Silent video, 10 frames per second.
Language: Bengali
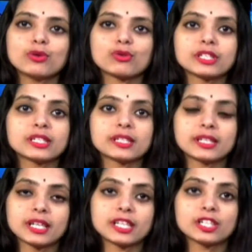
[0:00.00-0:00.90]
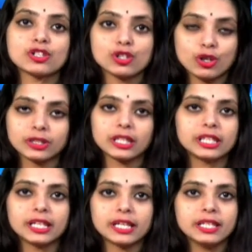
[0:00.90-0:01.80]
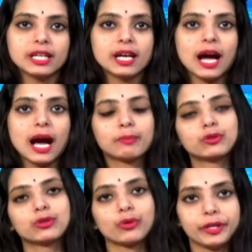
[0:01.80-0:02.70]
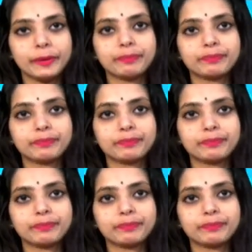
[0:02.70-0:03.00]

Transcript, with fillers: কোচিং সেন্টারের সত্ত্বাধিকারী আব্দুর রহিম